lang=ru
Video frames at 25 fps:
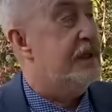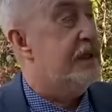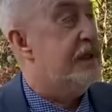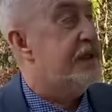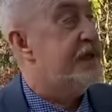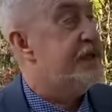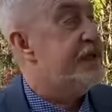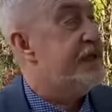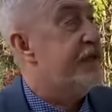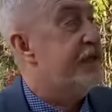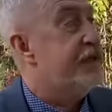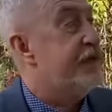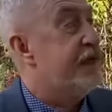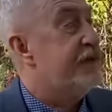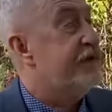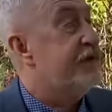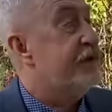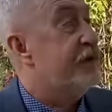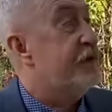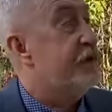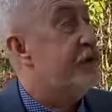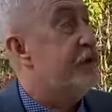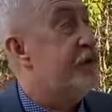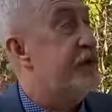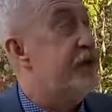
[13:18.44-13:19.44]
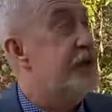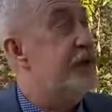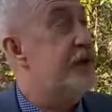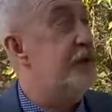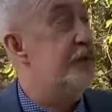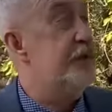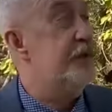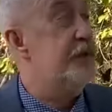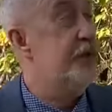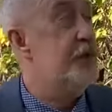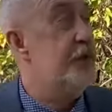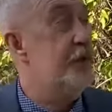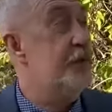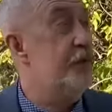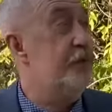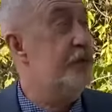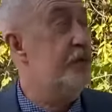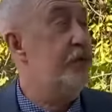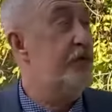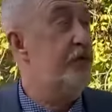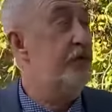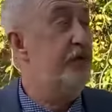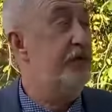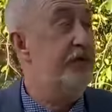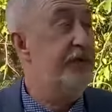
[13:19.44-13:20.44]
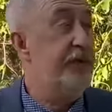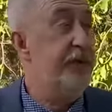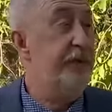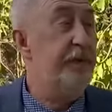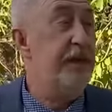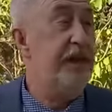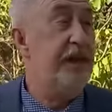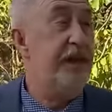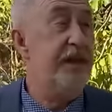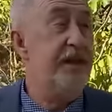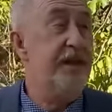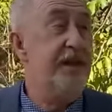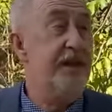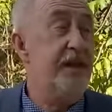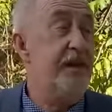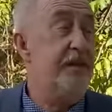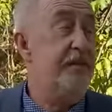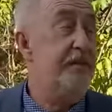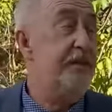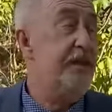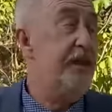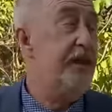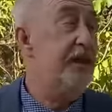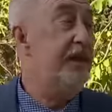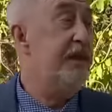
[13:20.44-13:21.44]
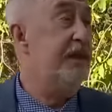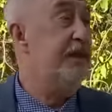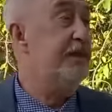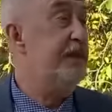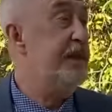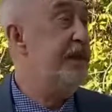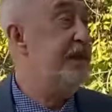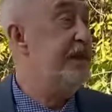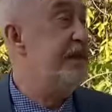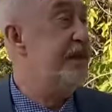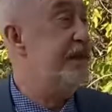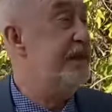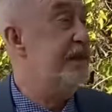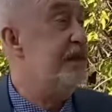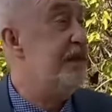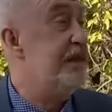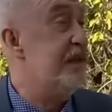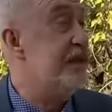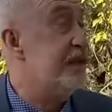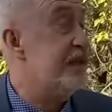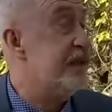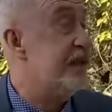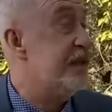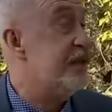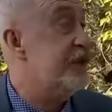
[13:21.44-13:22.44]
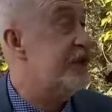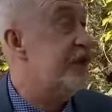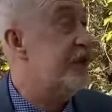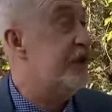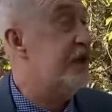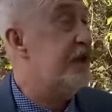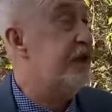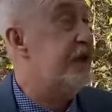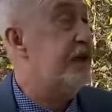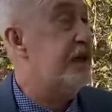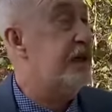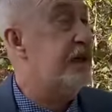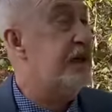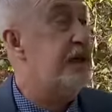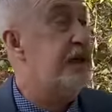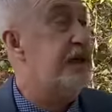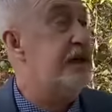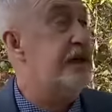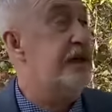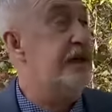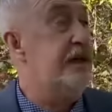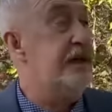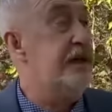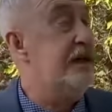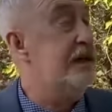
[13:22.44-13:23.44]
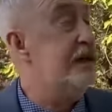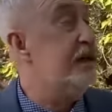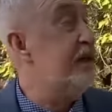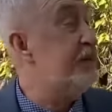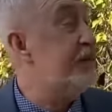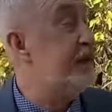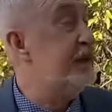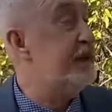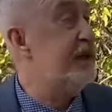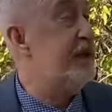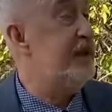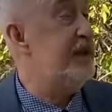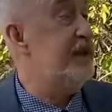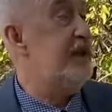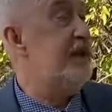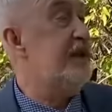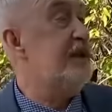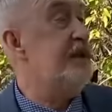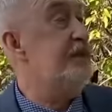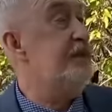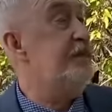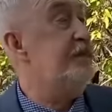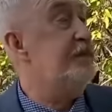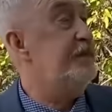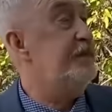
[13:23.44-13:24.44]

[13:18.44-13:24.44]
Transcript: Асель, как вы думаете, почему феминисткам э, митинг разрешили, а ЛГБТ нет?